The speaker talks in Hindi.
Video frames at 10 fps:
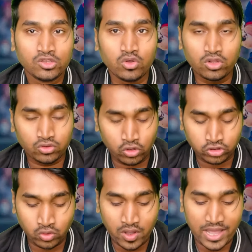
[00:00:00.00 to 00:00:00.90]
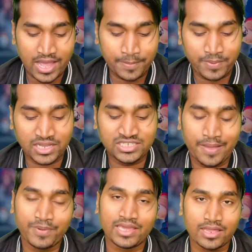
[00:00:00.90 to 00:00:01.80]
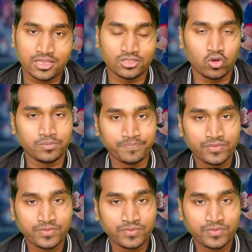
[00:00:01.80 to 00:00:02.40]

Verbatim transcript: तो दोस्तों आप आज यहाँ पे कह सकते हो